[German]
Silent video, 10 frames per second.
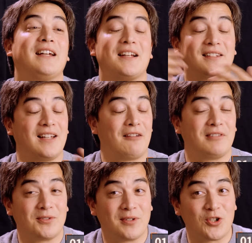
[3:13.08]
krasse
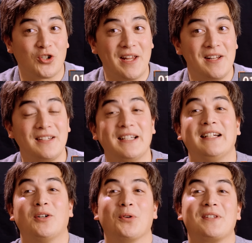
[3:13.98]
Grafiken zu erstellen
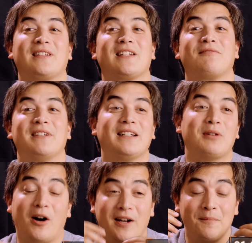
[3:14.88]
und sich deswegen
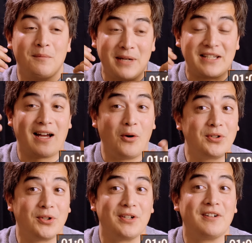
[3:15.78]
ähm, mehr trauen
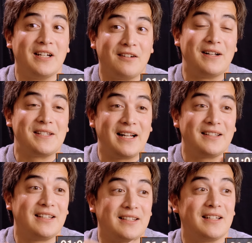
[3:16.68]
können, weil sie halt
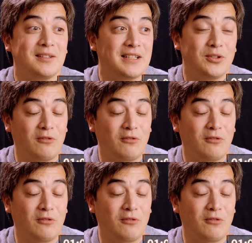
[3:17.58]
nicht äh, den